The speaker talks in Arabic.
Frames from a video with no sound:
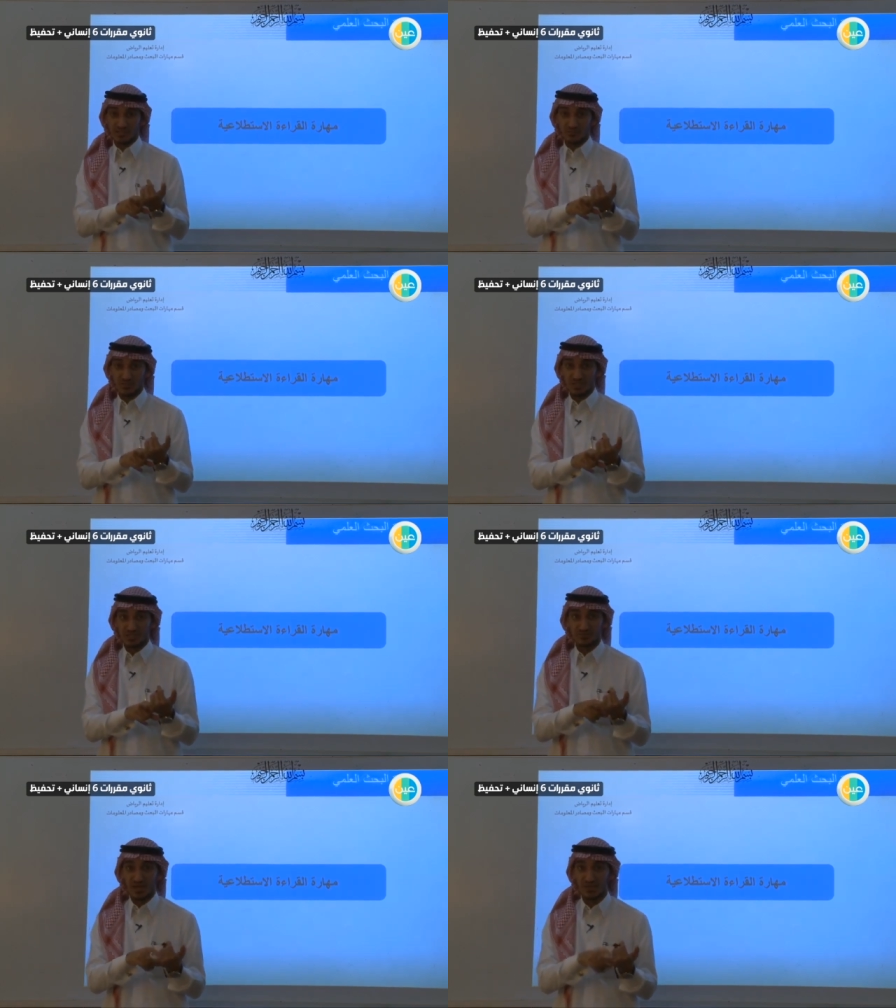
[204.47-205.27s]
مشكلة
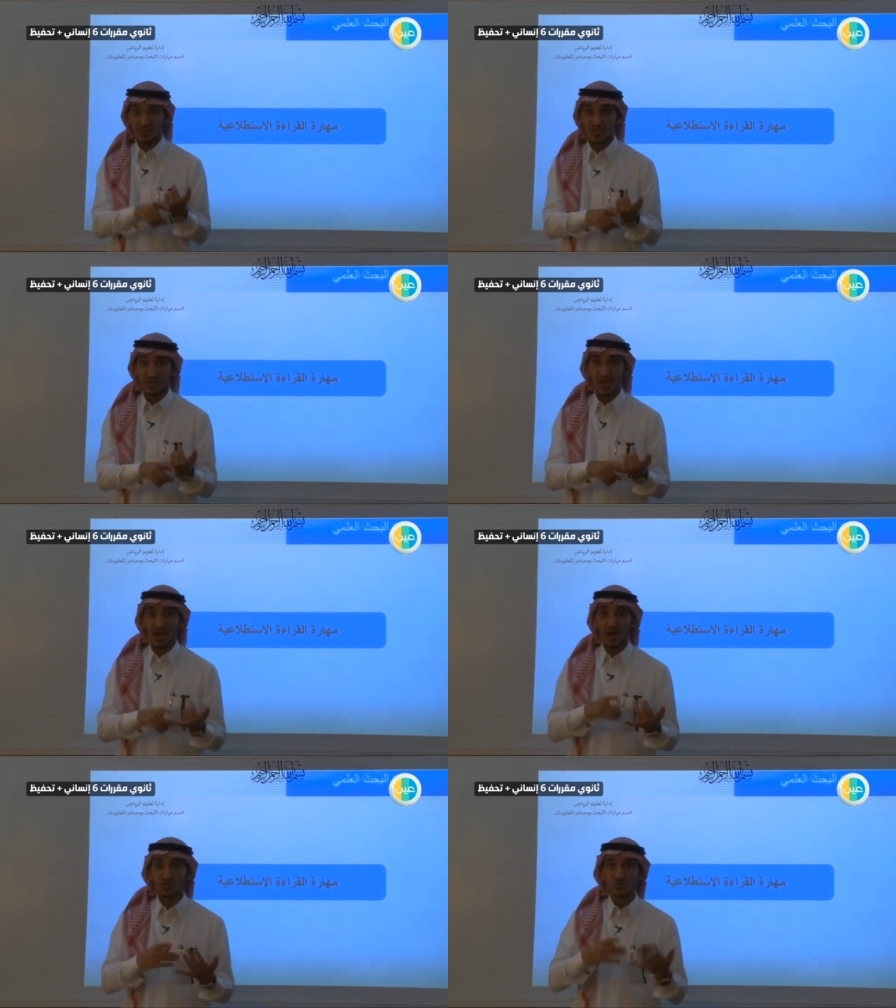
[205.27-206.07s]
بحثك
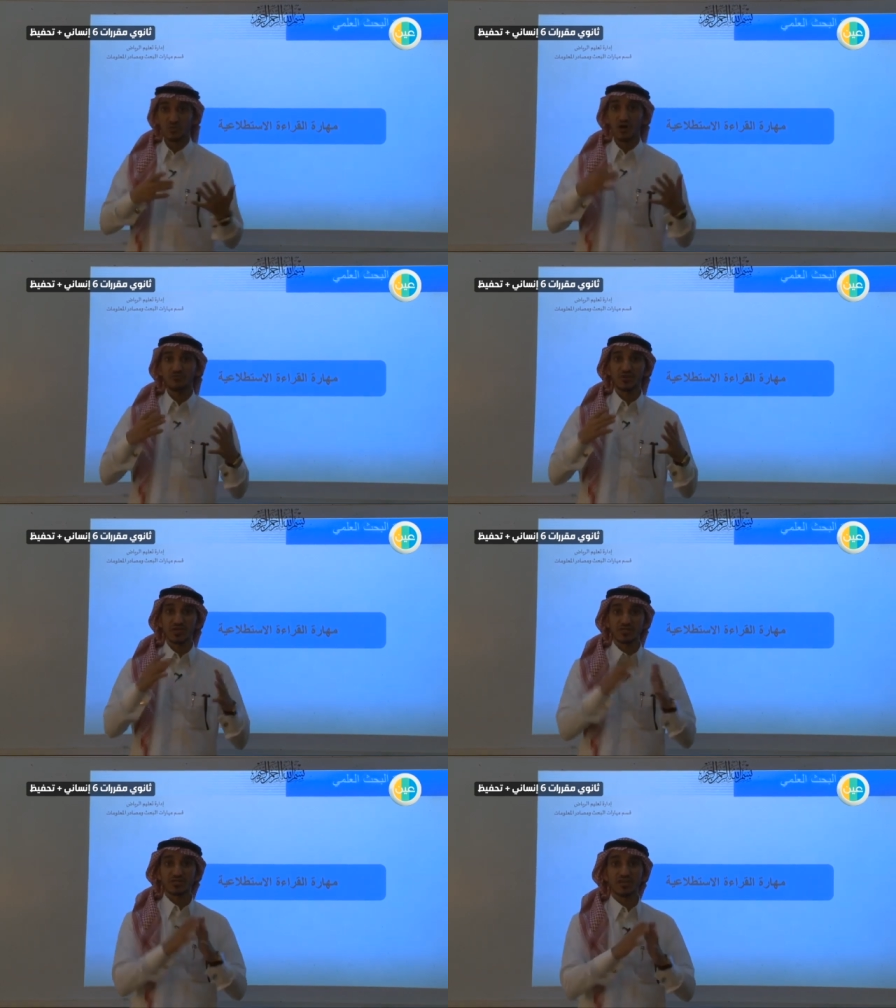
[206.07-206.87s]
أو سواء في
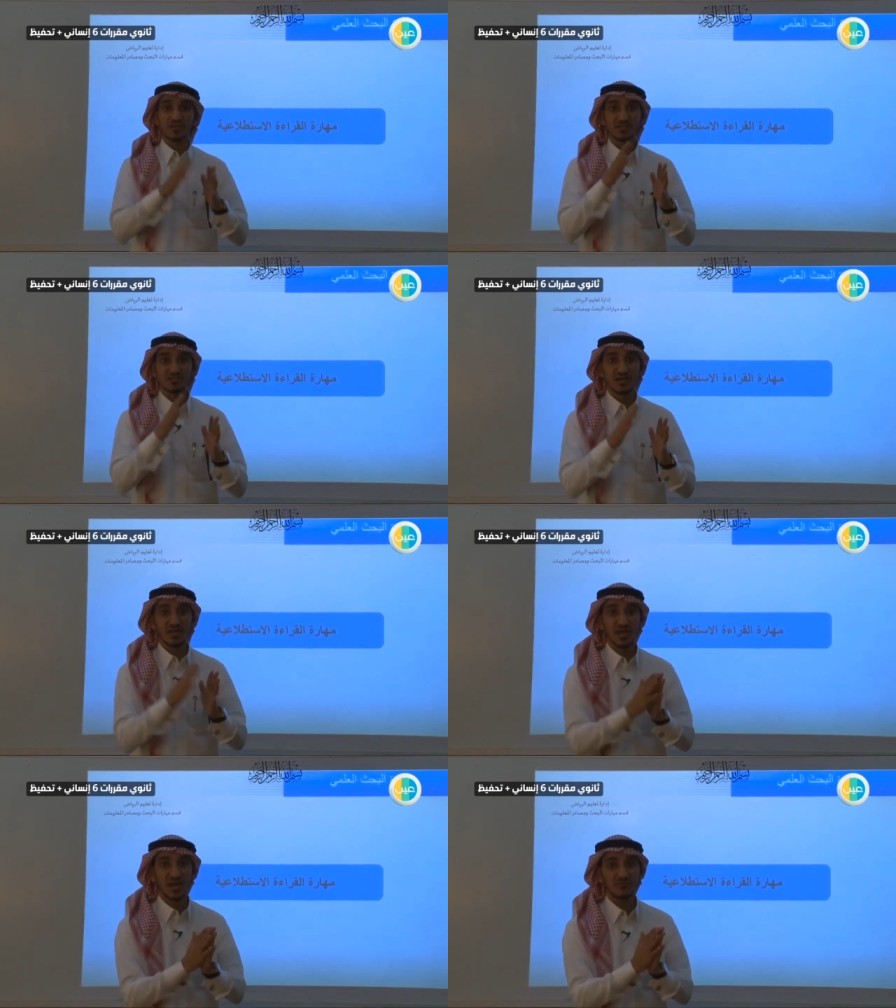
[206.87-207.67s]
اختيارك حتى
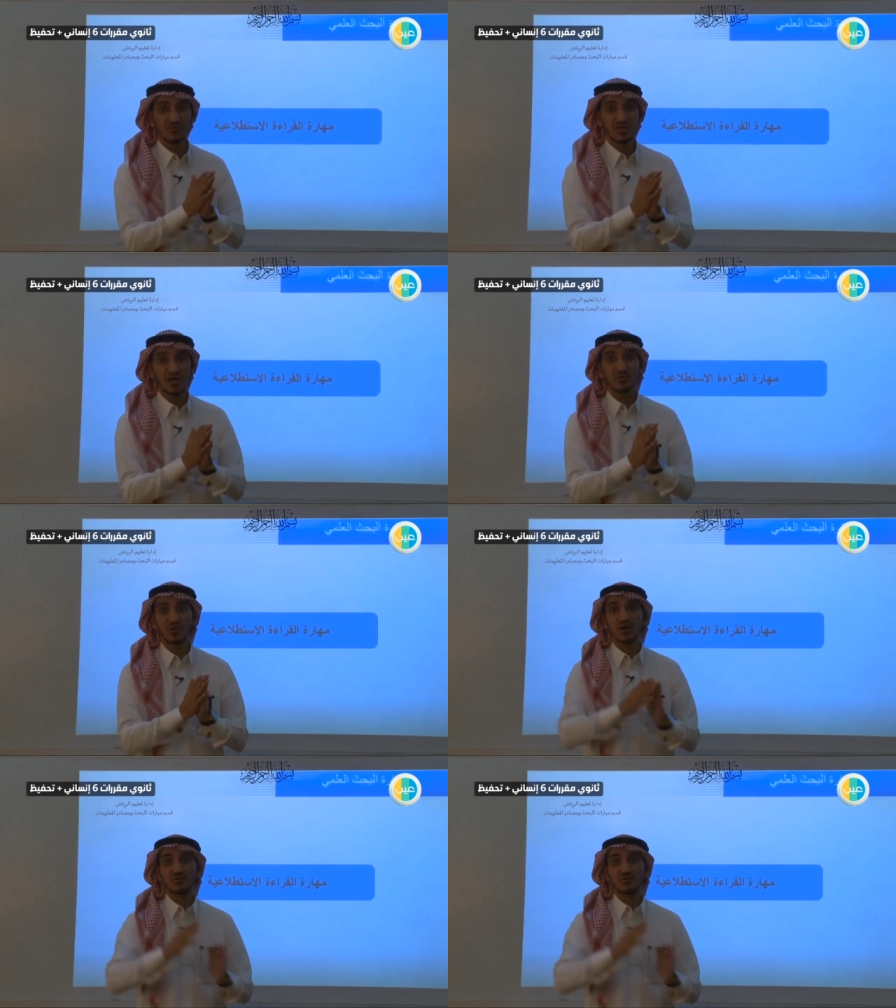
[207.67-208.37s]
الآن في أنواع